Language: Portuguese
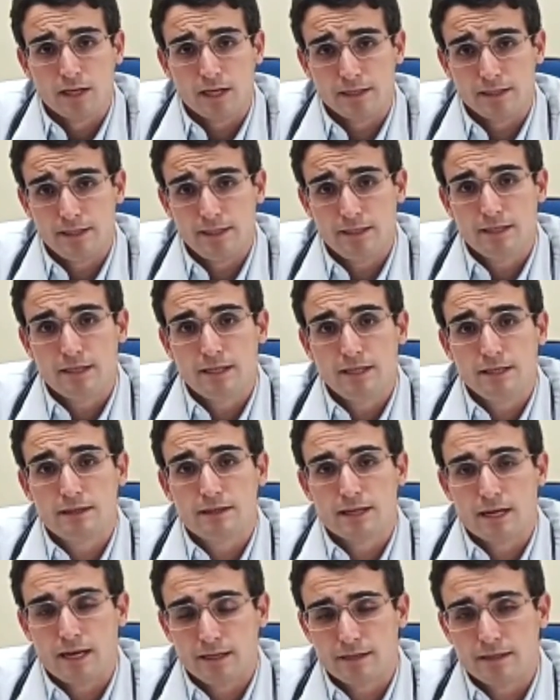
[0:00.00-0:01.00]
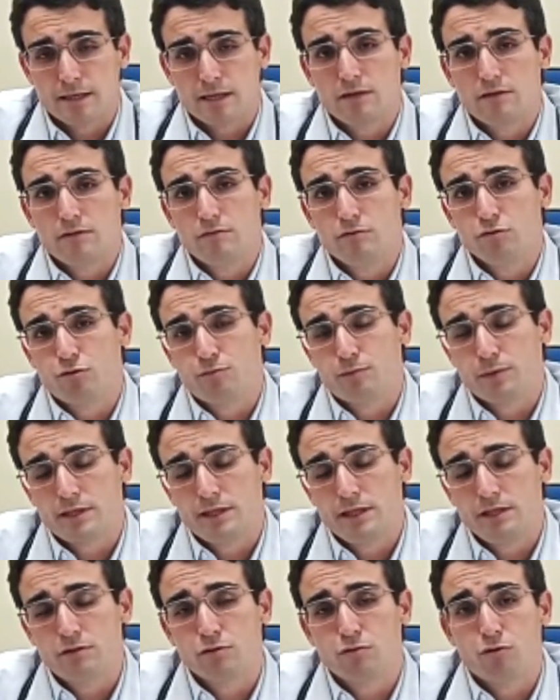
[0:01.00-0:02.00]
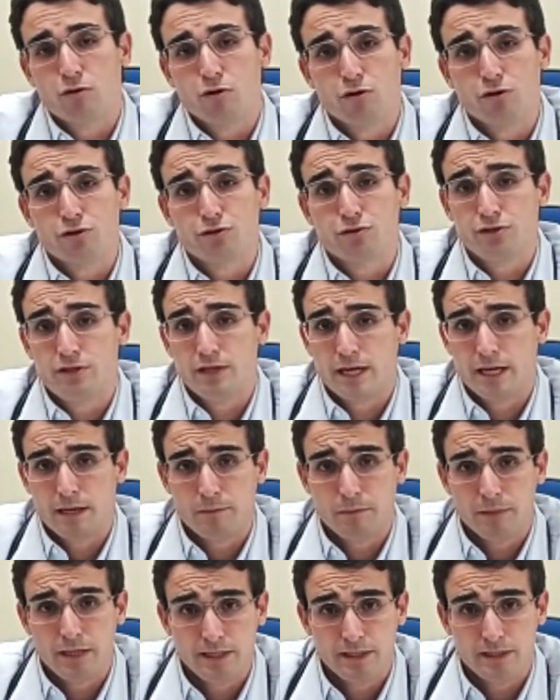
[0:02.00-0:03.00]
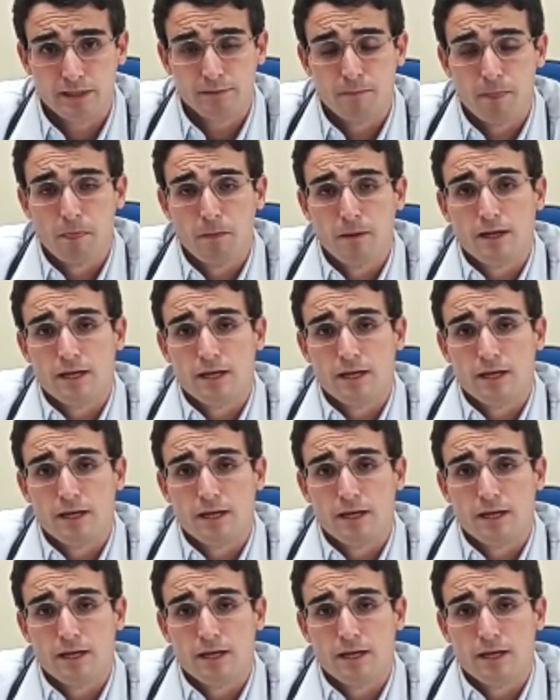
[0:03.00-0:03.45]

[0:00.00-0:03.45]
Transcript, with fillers: A gente que trata os pacientes oncológicos diariamente,